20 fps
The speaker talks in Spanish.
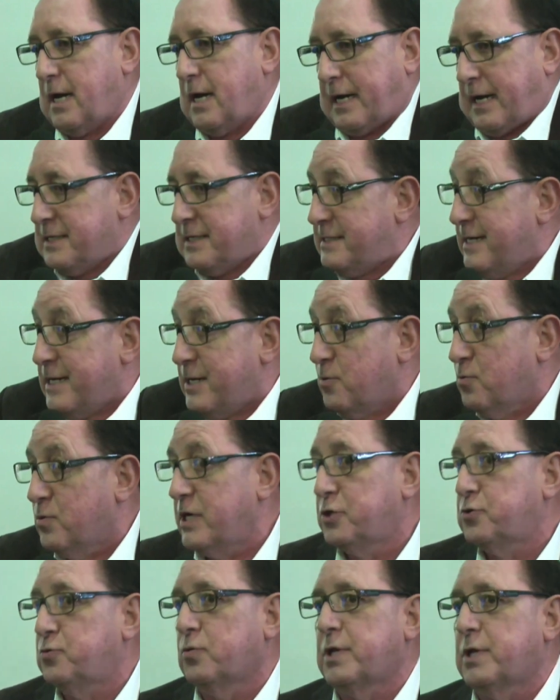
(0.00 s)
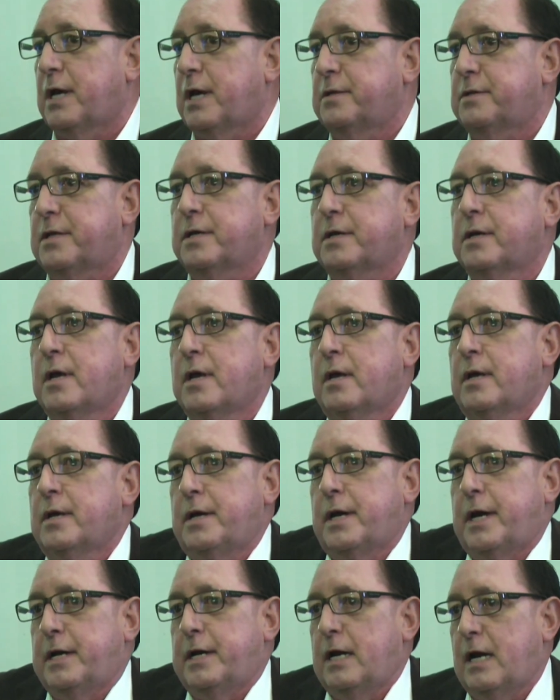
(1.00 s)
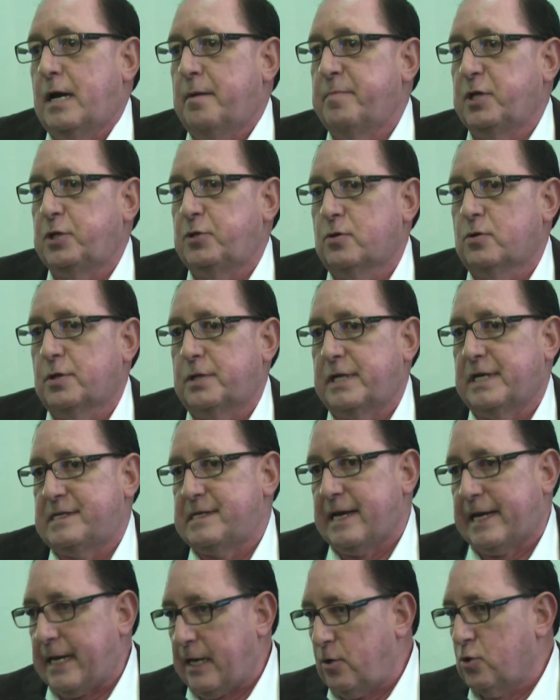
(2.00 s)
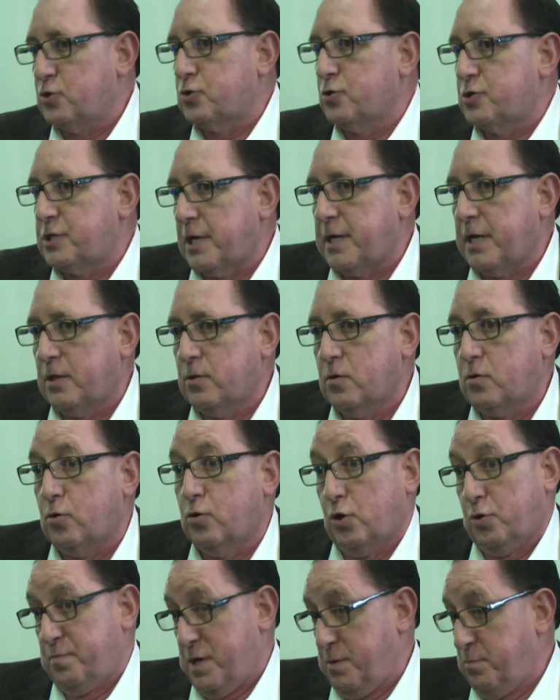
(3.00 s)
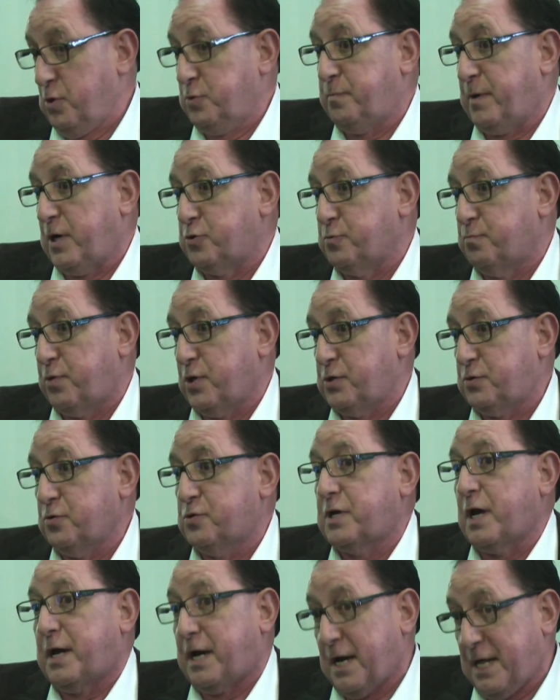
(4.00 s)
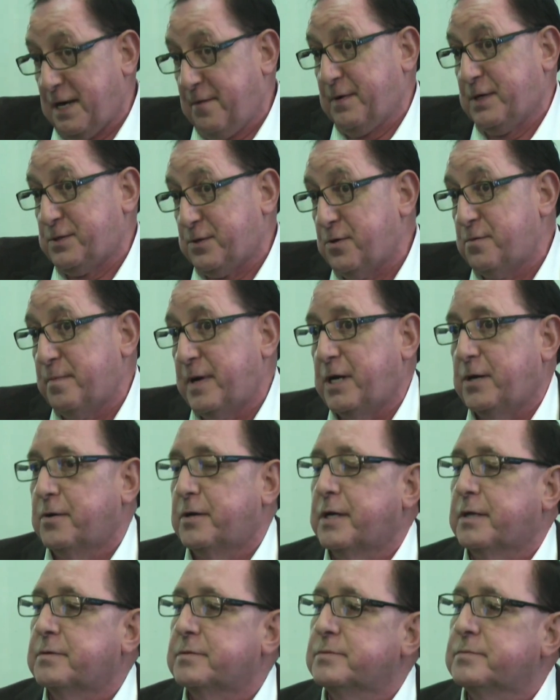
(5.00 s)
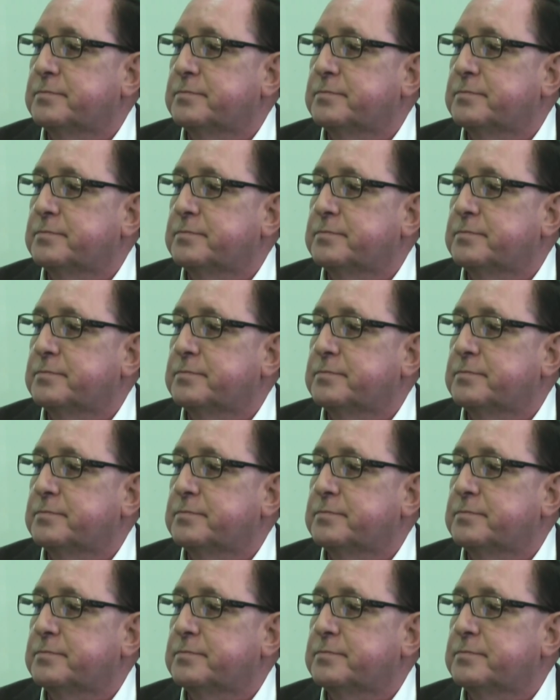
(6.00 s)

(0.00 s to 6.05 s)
a casi ningún estudiante en el ámbito de seguirnos sosteniendo con los mismos presupuestos que cada vez son menores